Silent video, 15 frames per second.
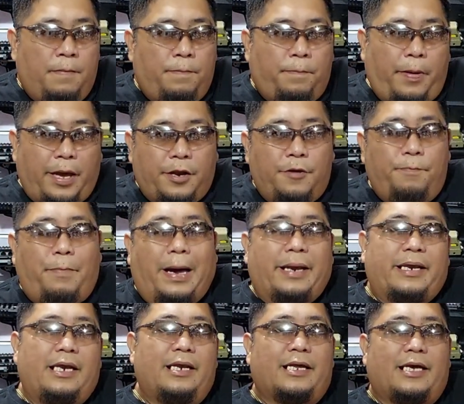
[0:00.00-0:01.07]
Pero
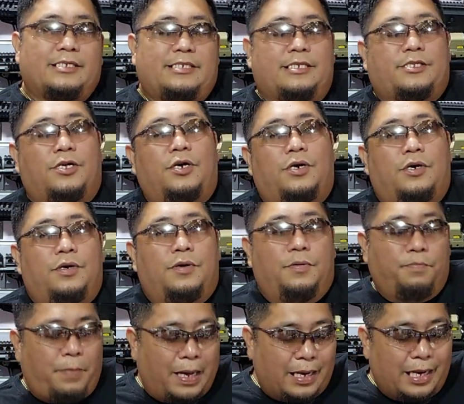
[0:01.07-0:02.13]
barrel kasi to.
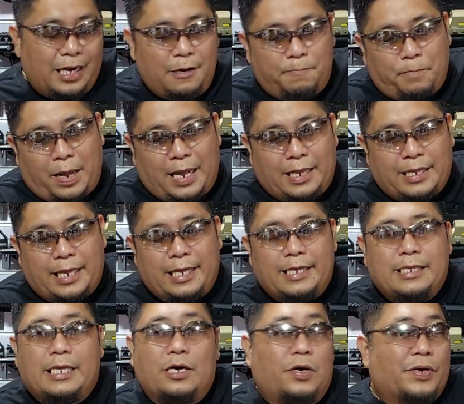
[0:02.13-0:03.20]
Barrel pa na
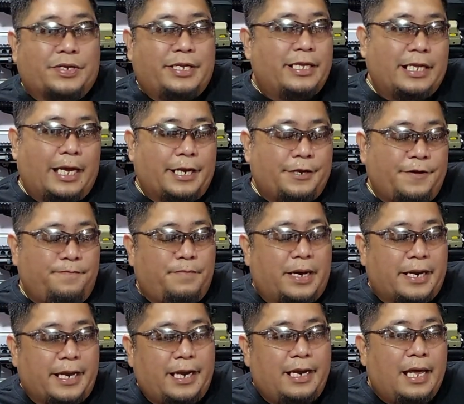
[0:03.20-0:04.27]
hindi ordinaryong
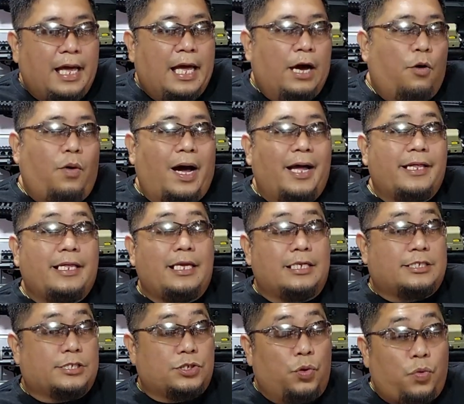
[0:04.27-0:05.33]
barrel. One
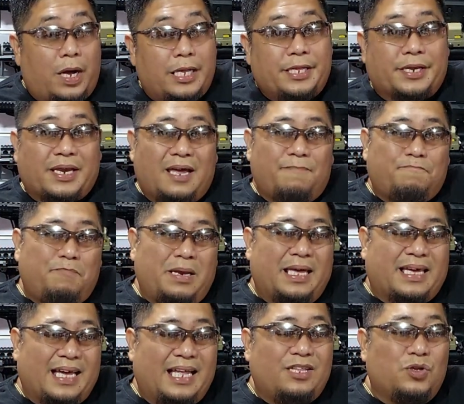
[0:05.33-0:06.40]
is to one
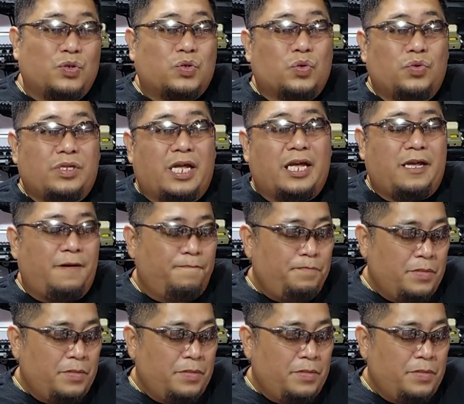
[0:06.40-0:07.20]
replica ng tunay.